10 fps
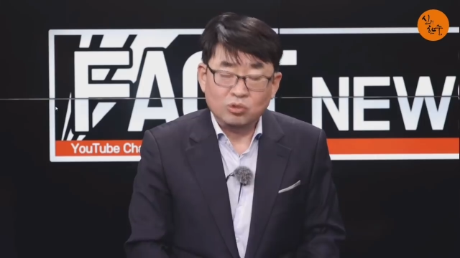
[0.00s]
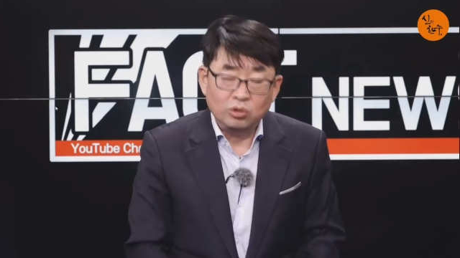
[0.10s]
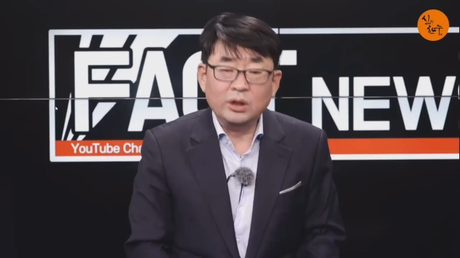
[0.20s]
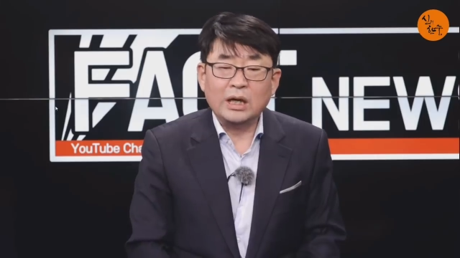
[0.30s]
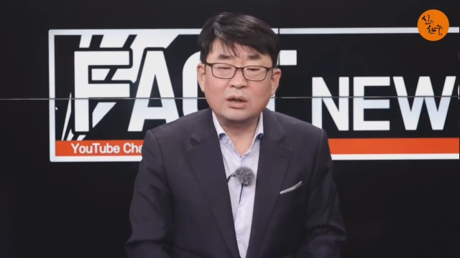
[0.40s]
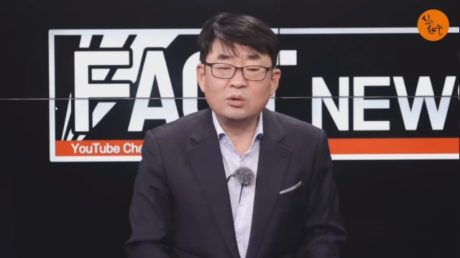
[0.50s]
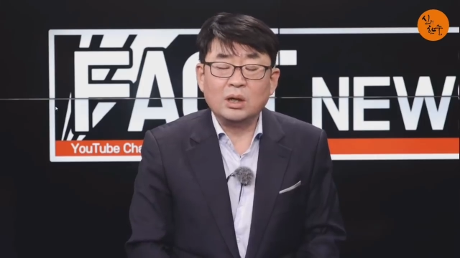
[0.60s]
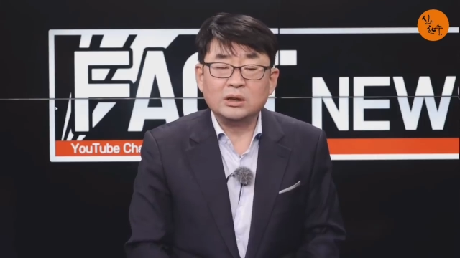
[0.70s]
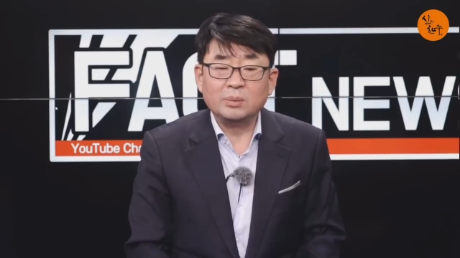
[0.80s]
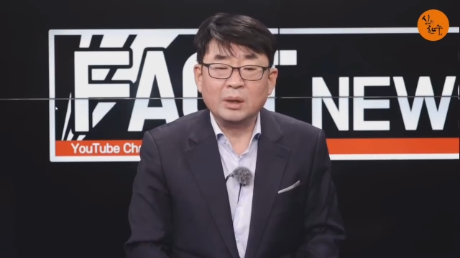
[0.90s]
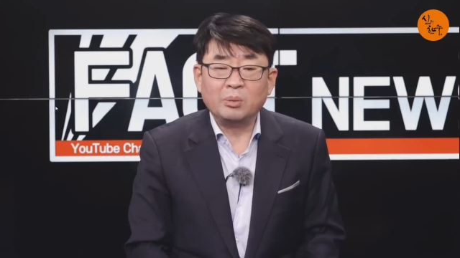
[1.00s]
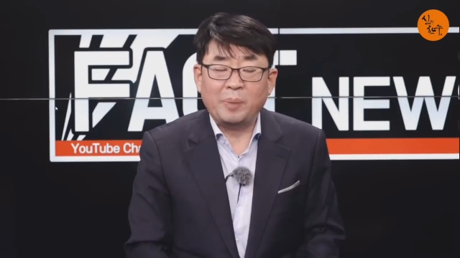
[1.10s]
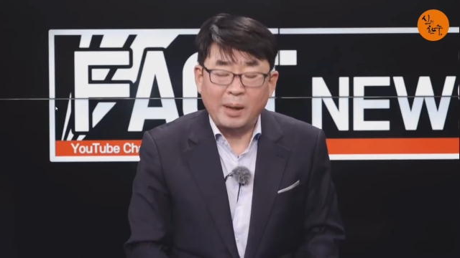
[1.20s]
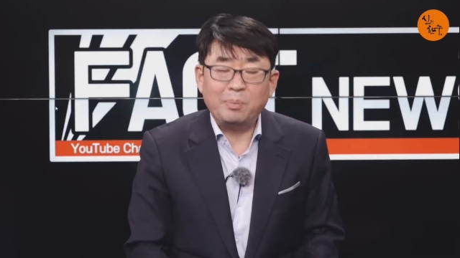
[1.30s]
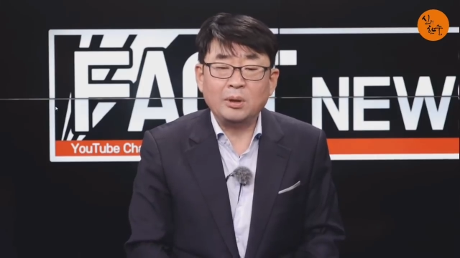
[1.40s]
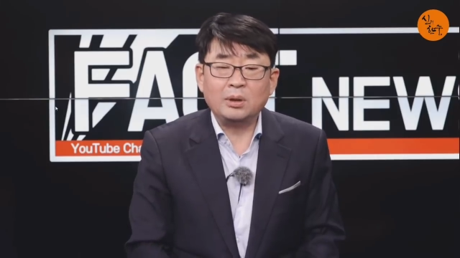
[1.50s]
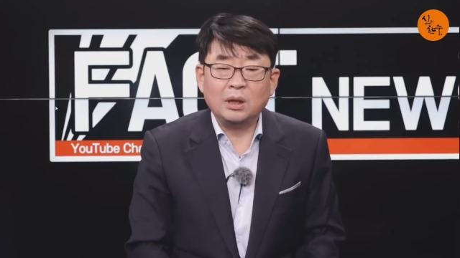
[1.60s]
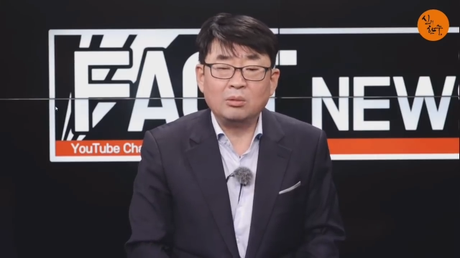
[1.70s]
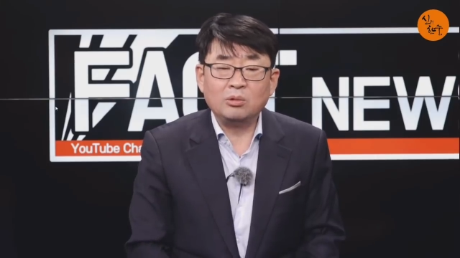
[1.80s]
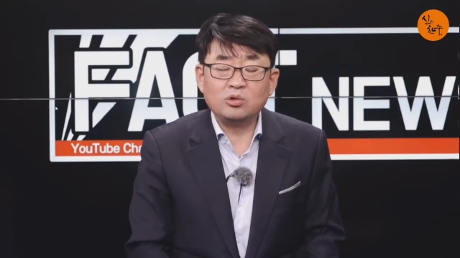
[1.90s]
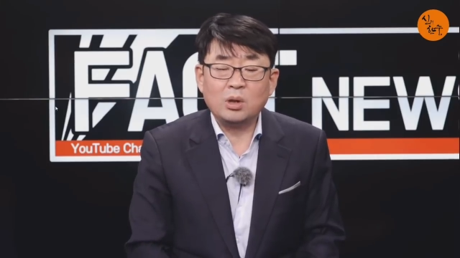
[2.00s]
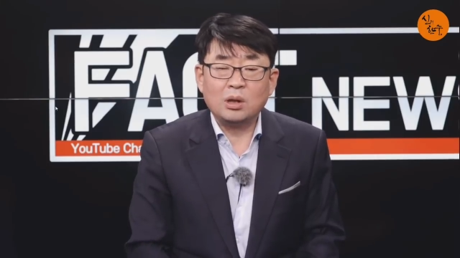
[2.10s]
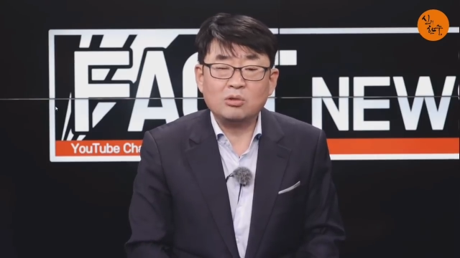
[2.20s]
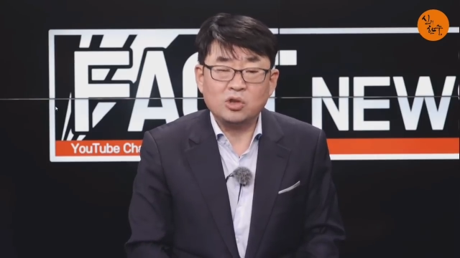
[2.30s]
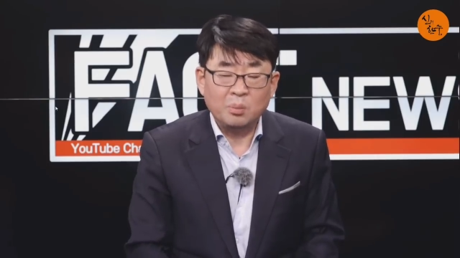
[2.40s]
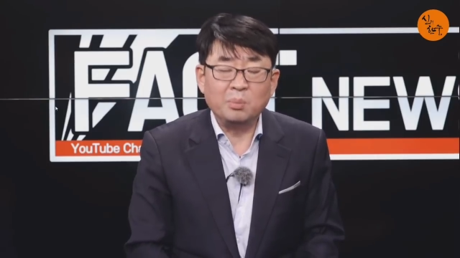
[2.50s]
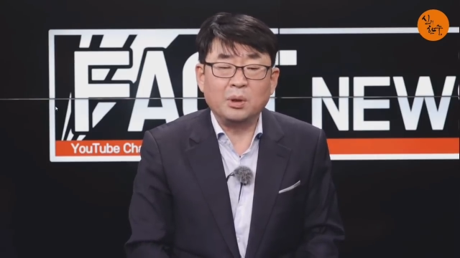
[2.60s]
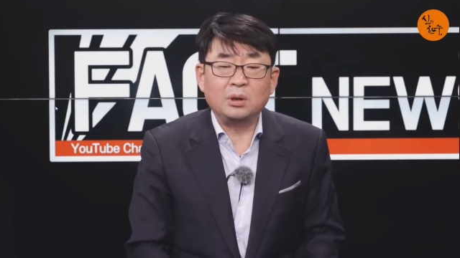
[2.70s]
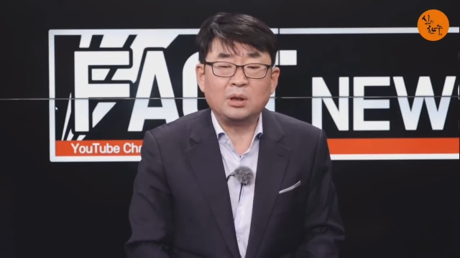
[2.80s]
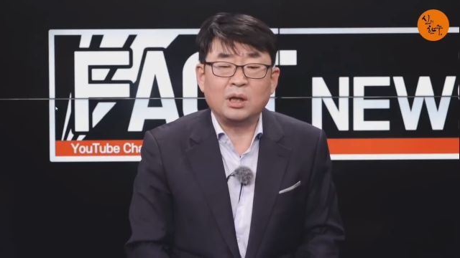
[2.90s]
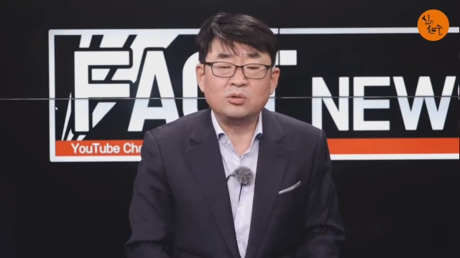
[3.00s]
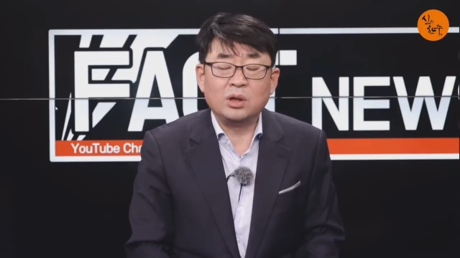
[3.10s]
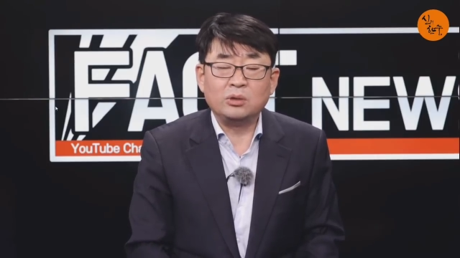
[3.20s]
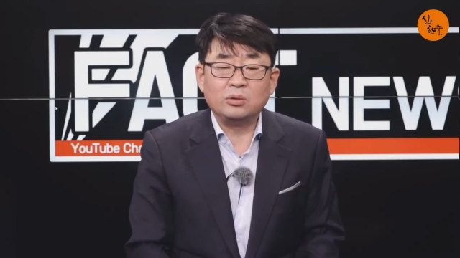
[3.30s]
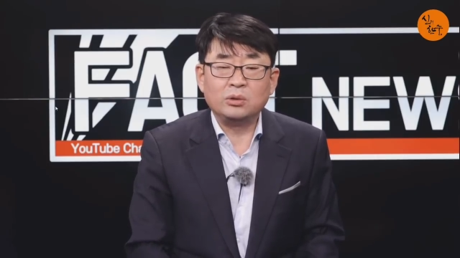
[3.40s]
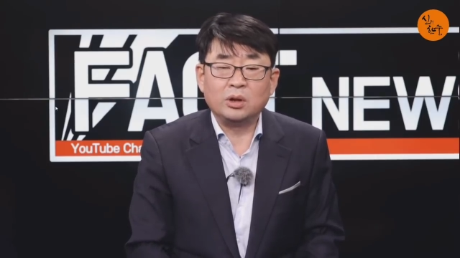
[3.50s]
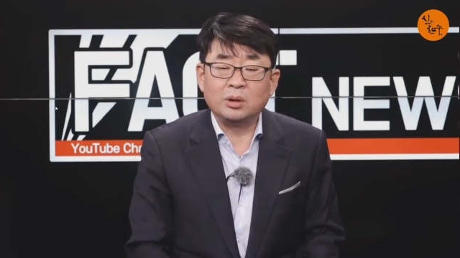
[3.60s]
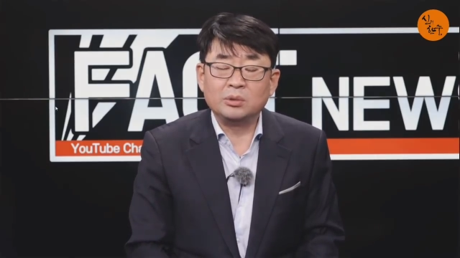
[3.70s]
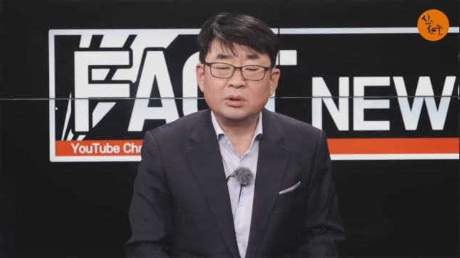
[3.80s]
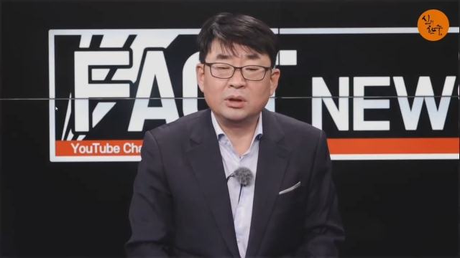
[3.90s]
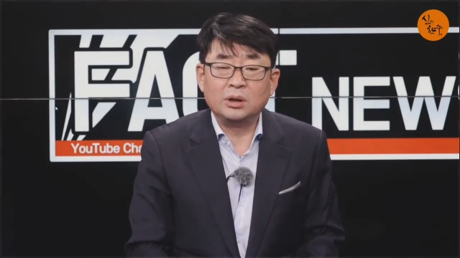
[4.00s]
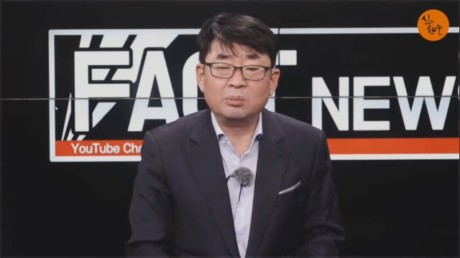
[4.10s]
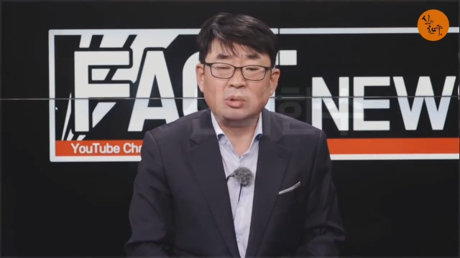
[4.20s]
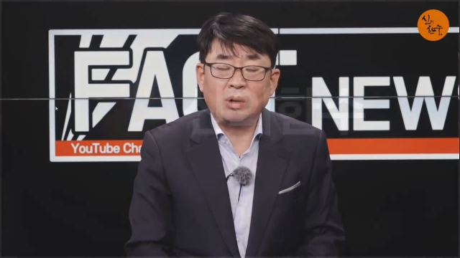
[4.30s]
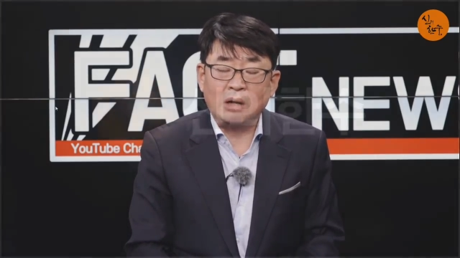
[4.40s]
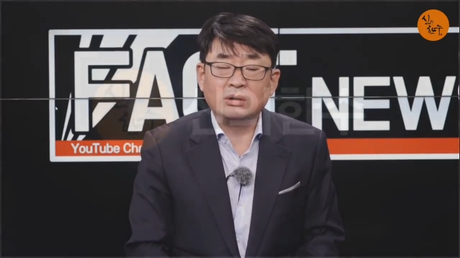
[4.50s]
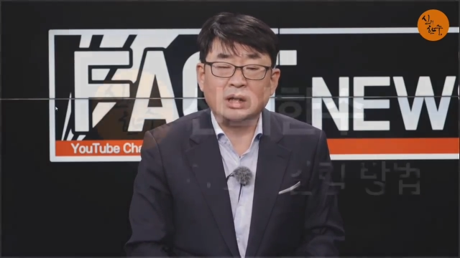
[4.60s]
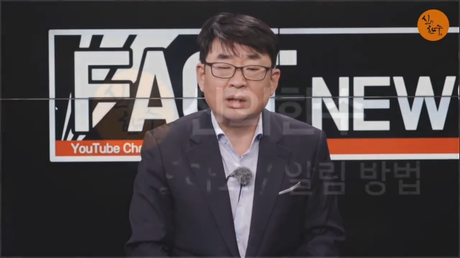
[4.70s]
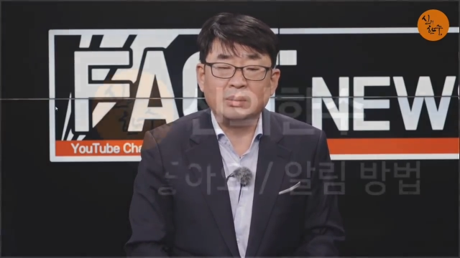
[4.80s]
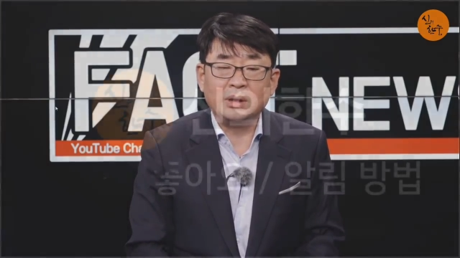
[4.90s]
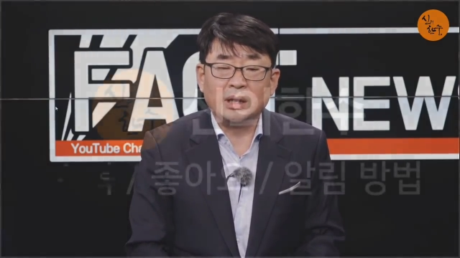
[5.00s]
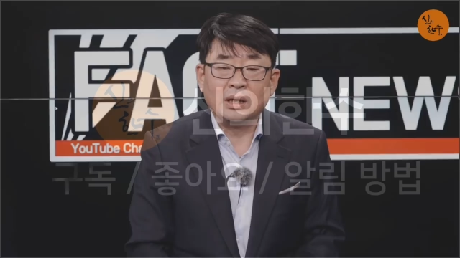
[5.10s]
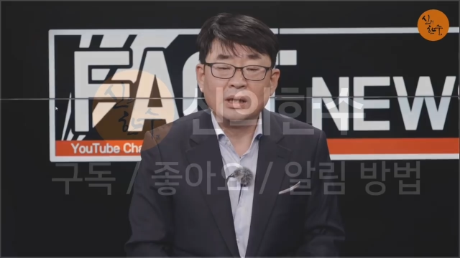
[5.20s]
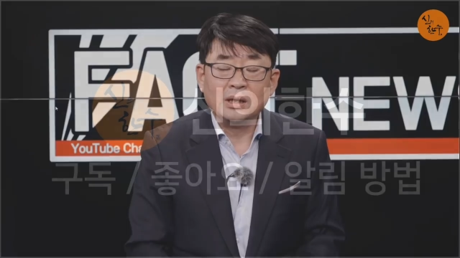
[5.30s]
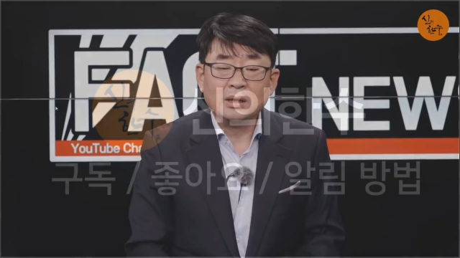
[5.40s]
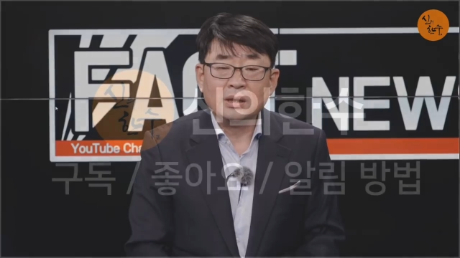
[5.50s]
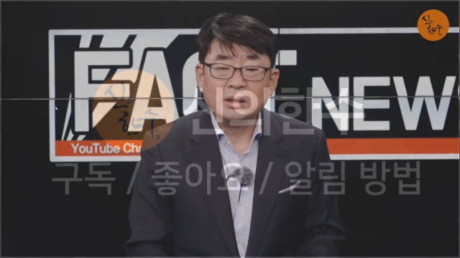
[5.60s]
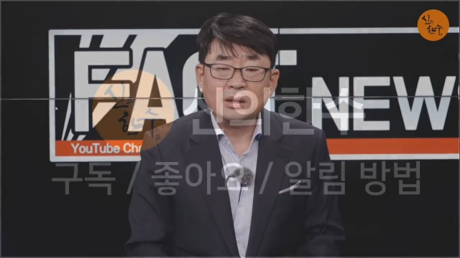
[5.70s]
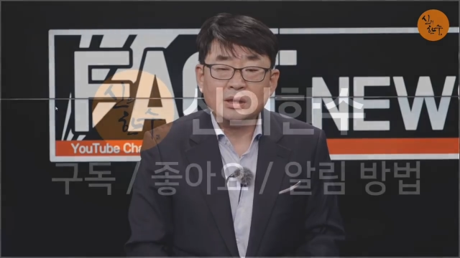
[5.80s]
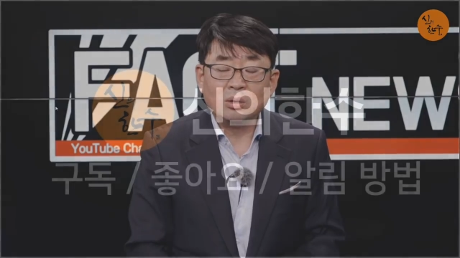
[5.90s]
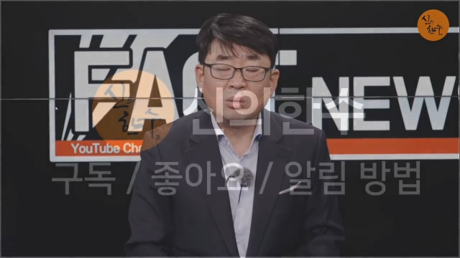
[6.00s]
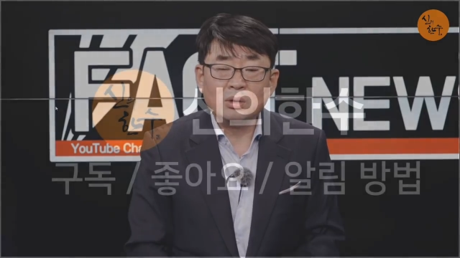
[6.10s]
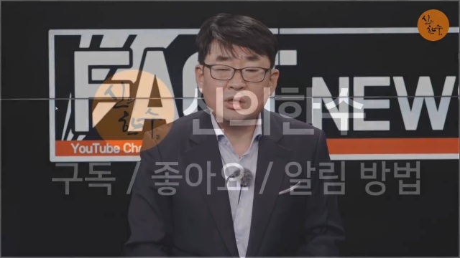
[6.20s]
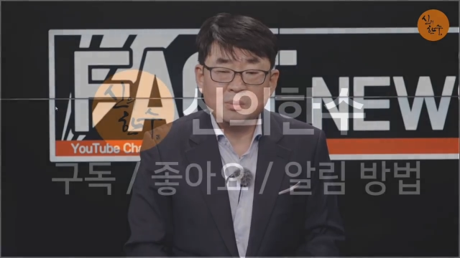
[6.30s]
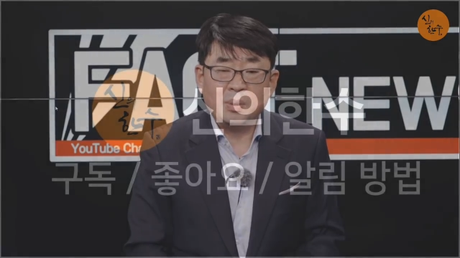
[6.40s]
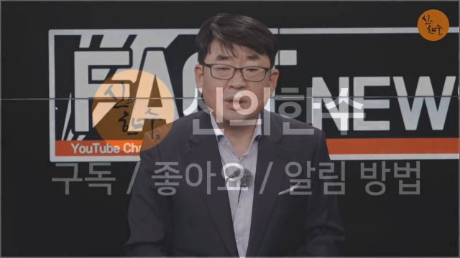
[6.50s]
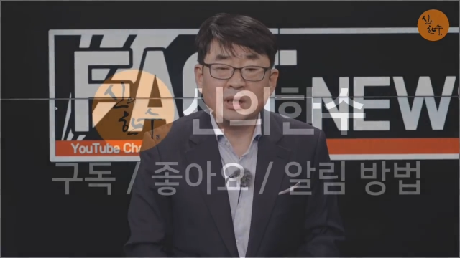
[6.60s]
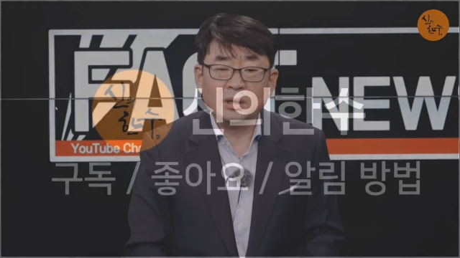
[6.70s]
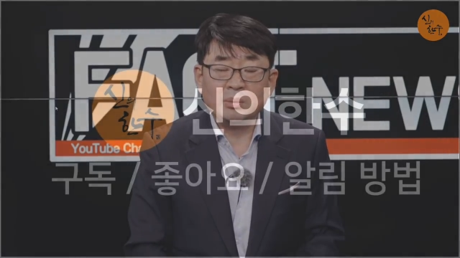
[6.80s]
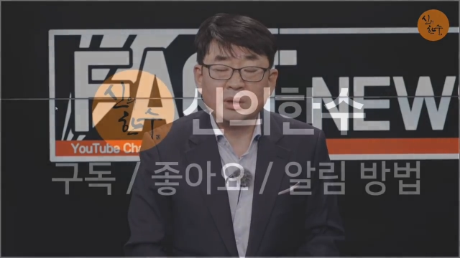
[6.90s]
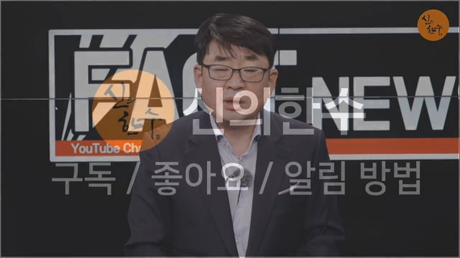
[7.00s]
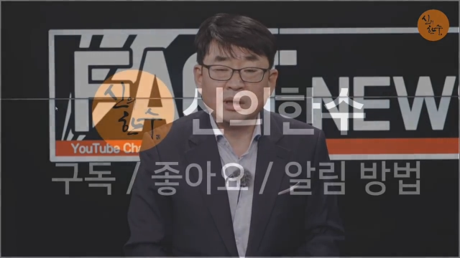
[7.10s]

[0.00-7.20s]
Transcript: 누누이 강조하지만 뭐 100번을 강조하고 1000번을 강조해도 여러분들 뭐 과언이 아닙니다. 신의한수의 구독, 좋아요,